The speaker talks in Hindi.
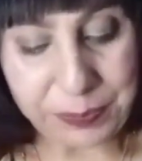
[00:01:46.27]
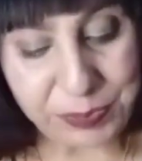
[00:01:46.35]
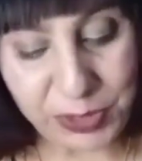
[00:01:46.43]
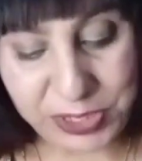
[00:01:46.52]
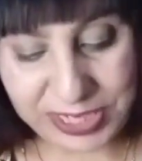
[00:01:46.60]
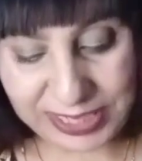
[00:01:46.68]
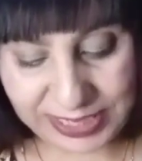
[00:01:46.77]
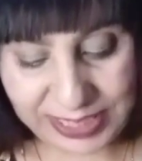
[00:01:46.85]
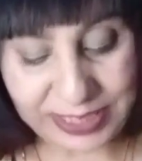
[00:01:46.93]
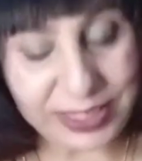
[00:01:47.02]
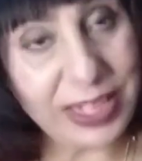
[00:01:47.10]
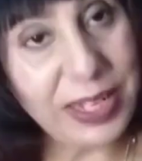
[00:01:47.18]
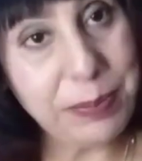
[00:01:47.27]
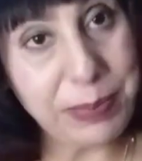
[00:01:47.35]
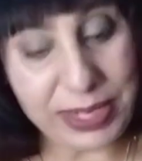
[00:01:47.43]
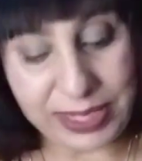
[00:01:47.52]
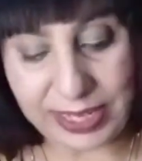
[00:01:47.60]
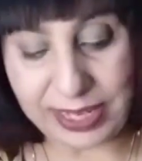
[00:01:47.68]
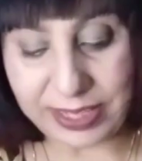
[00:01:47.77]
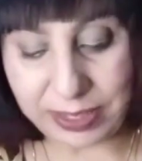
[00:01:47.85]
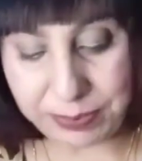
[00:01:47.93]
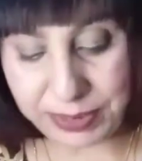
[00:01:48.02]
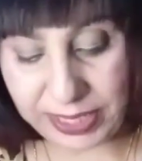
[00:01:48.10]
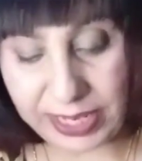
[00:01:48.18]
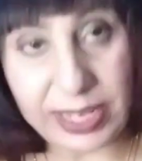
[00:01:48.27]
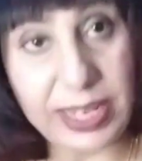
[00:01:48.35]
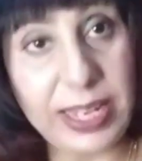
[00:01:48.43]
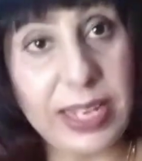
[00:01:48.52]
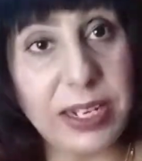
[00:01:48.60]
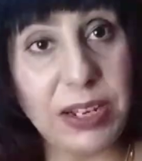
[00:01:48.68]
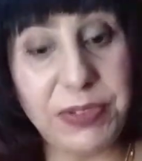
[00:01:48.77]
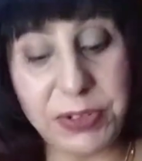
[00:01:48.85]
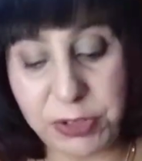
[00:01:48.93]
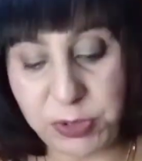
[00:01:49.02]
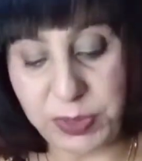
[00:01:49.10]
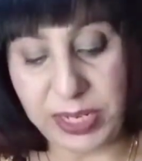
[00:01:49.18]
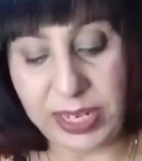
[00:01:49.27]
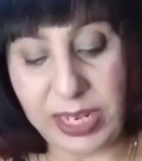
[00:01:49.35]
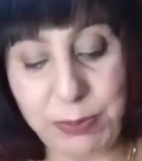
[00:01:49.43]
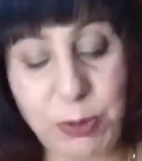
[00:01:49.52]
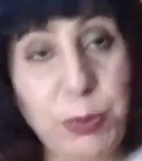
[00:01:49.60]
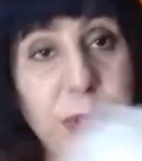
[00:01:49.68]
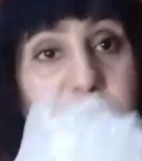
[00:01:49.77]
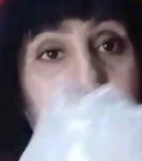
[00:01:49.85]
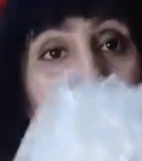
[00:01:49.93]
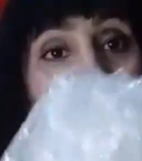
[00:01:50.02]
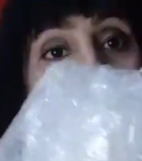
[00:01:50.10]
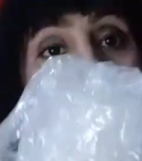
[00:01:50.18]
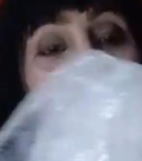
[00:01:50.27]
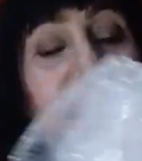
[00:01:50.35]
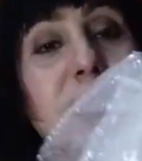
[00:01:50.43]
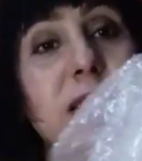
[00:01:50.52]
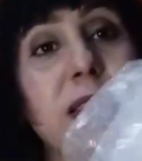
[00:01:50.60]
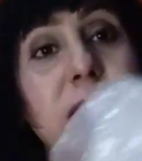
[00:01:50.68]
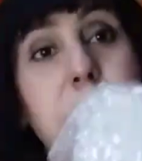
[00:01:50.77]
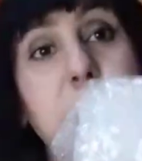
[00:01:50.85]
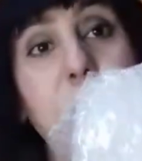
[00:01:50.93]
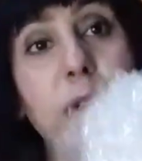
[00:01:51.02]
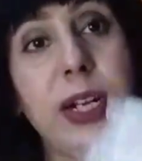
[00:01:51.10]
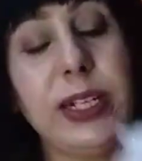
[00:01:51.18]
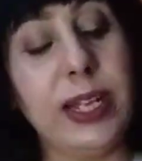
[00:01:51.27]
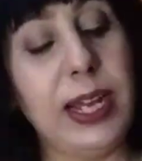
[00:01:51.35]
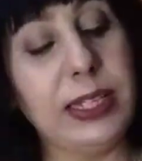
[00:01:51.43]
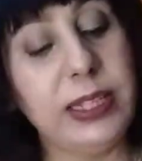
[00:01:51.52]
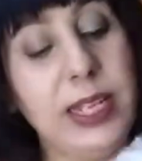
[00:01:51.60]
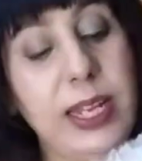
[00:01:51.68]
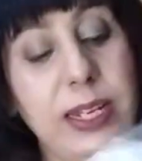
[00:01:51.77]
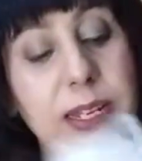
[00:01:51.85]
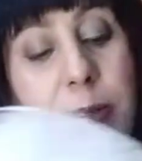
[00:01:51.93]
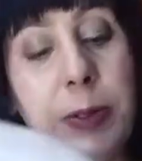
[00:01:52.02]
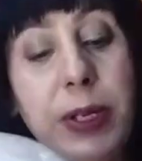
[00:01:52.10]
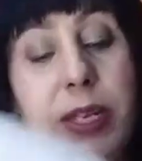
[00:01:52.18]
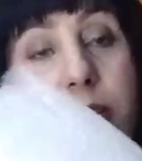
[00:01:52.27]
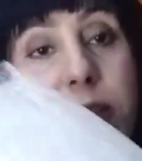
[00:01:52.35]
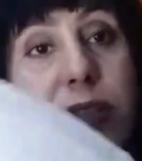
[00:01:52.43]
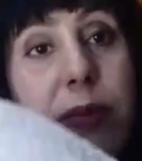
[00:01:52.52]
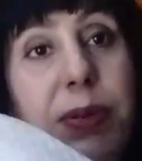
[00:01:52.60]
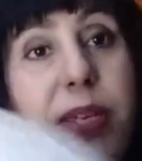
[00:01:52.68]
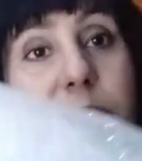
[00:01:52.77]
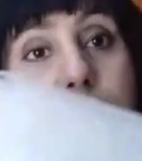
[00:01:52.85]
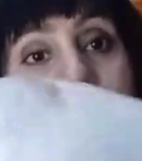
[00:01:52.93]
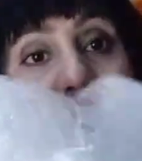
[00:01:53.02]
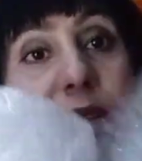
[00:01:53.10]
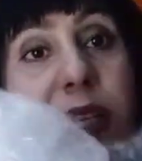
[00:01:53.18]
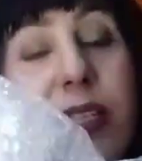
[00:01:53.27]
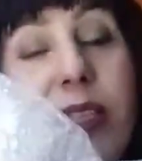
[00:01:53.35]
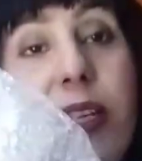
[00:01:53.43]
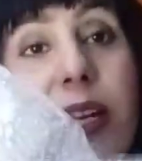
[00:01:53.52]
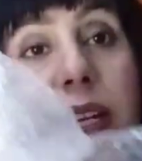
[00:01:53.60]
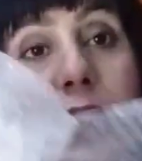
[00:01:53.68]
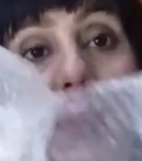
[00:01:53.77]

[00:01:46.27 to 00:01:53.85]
तो चलिए देखते हैं मैंने क्या क्या मंगाया है काफ़ी कुछ मंगाया है आपको पता है कि जितने भी प्रोडक्ट आते हैं ना सभी इसी तरह के ना